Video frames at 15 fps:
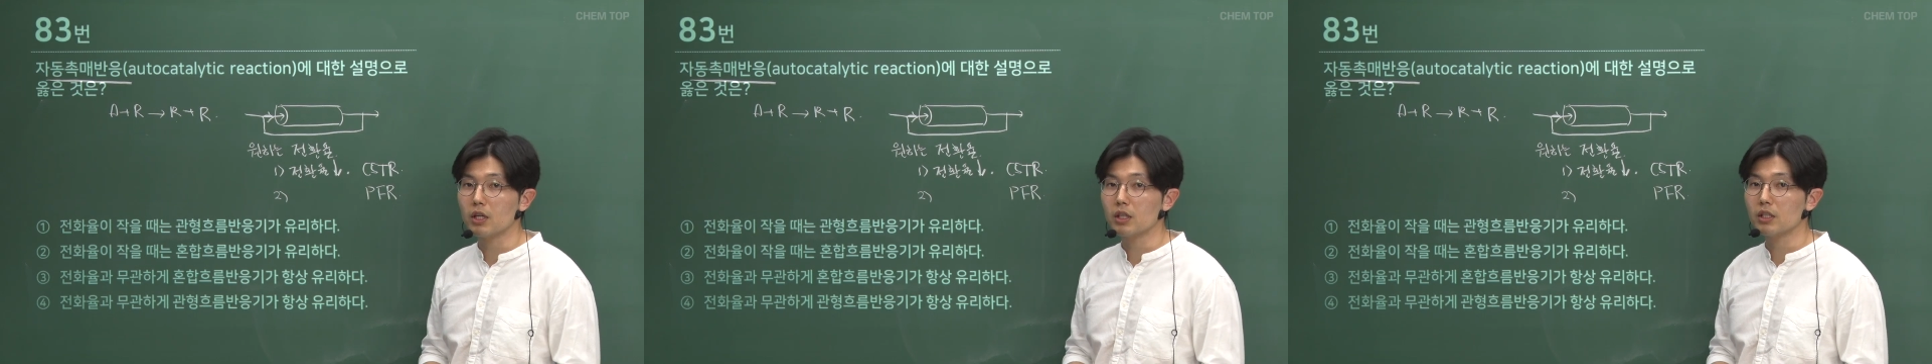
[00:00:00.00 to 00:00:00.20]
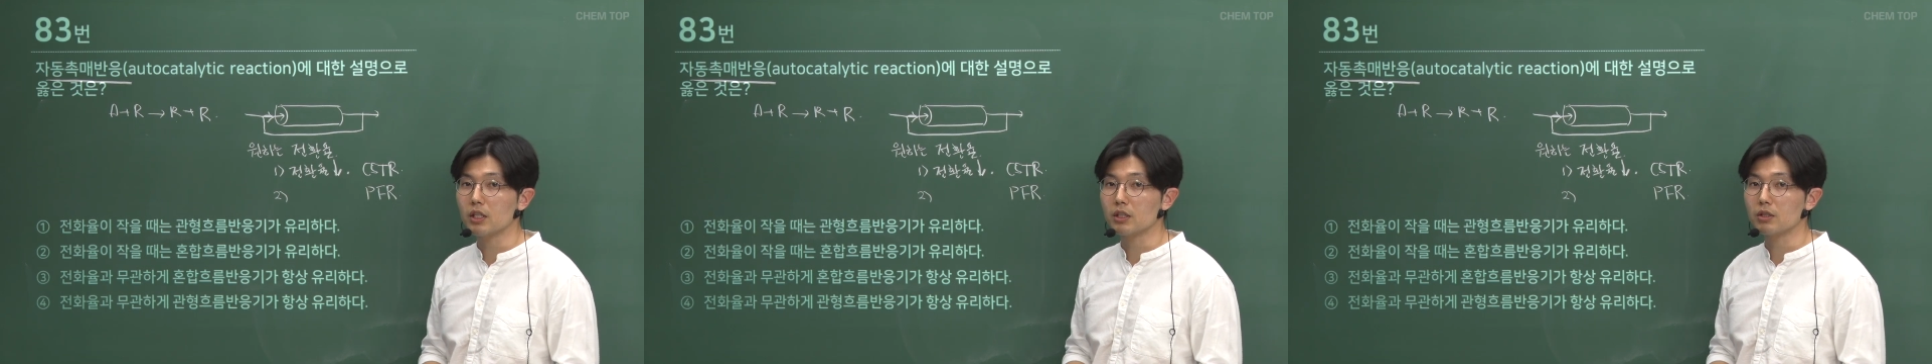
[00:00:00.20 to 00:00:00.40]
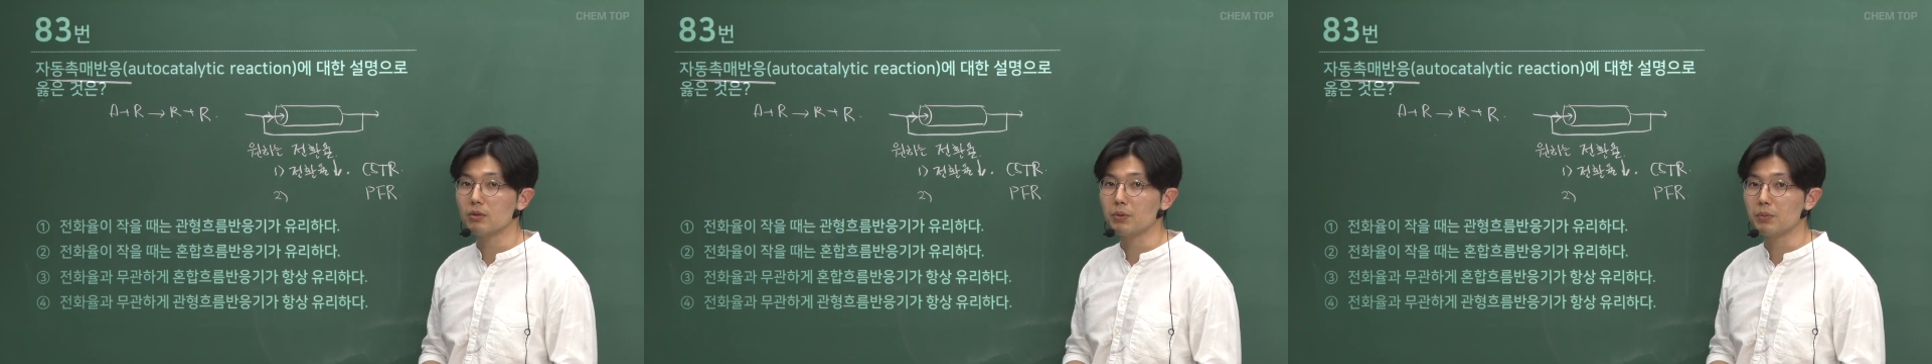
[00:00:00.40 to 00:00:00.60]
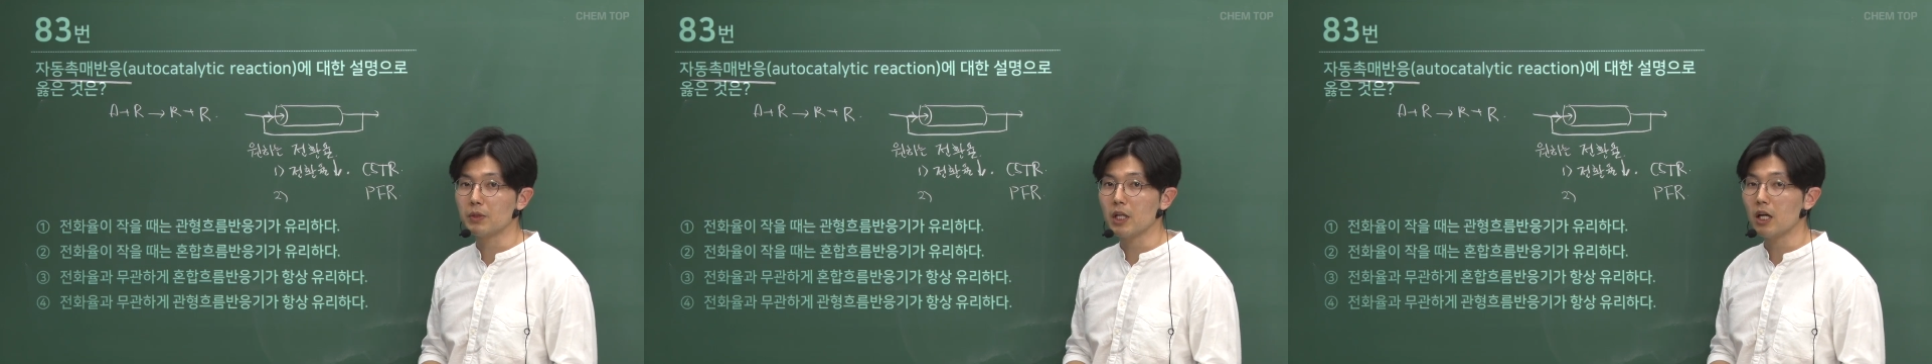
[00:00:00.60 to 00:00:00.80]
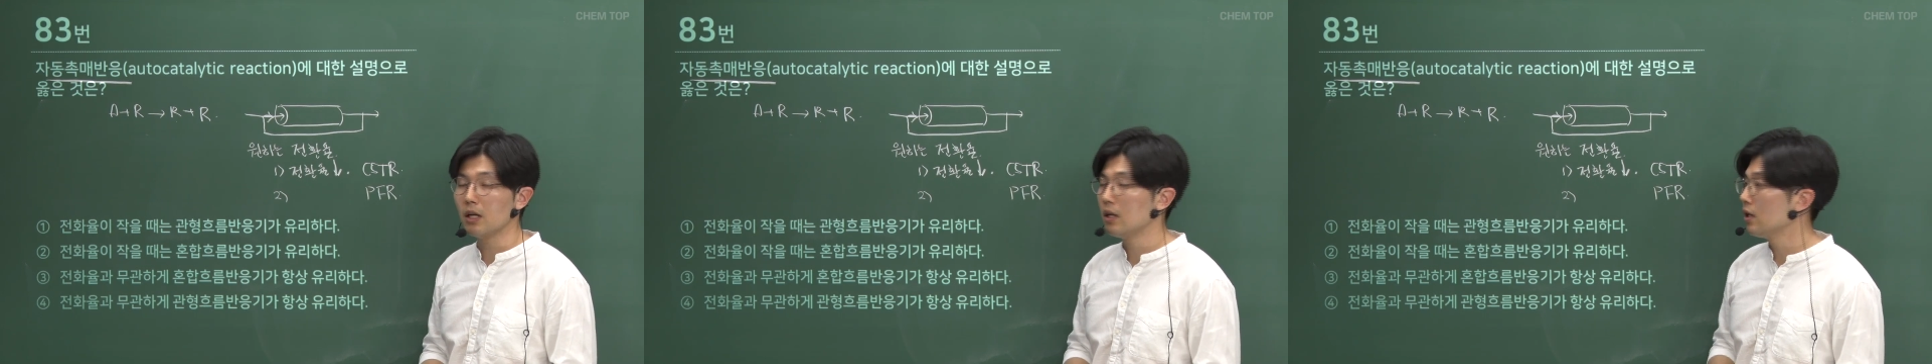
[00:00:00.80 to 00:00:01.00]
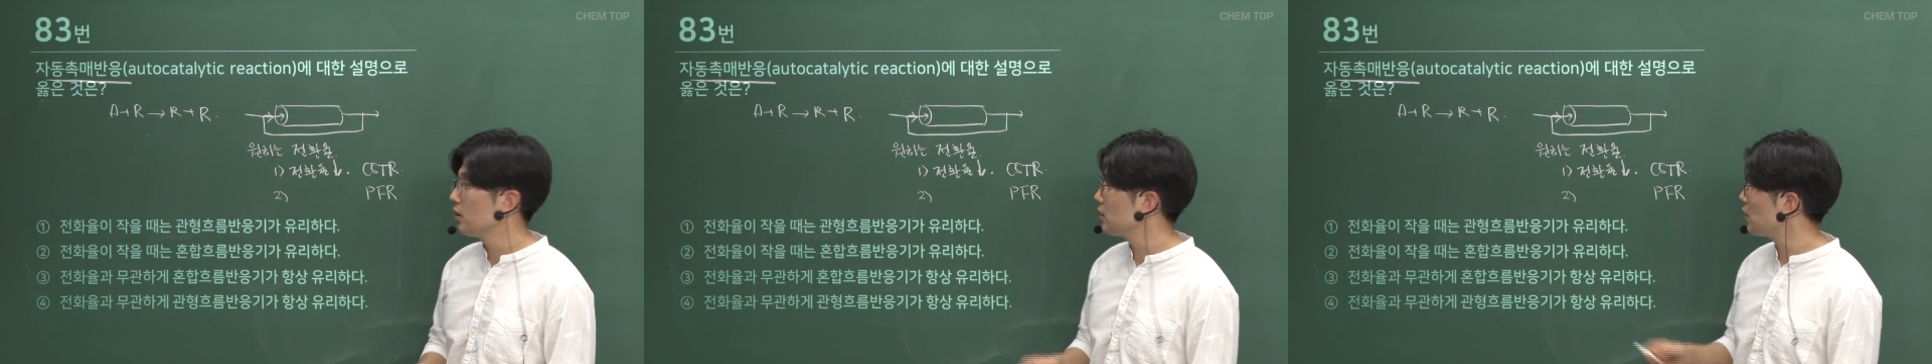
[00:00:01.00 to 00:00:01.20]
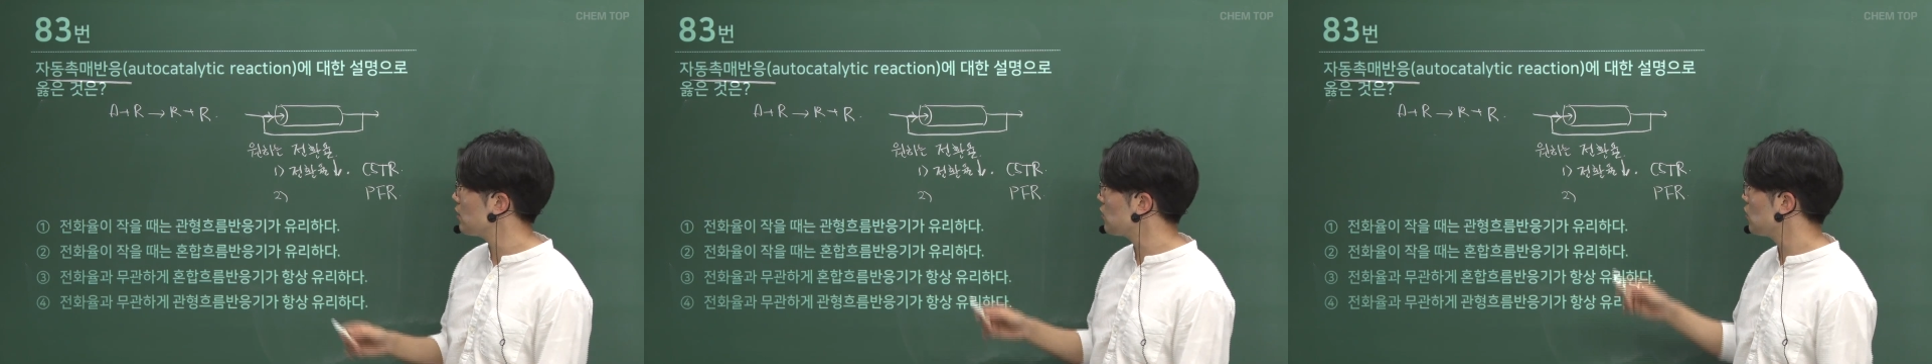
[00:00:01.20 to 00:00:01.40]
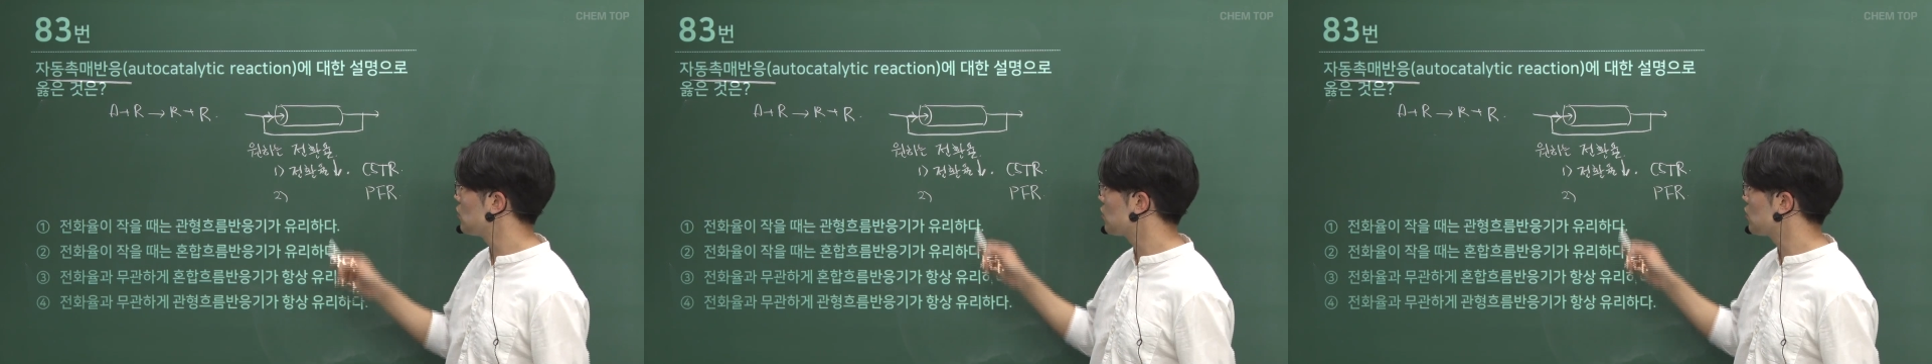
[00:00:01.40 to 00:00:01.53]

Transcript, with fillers: 게 장점입니다. 따라서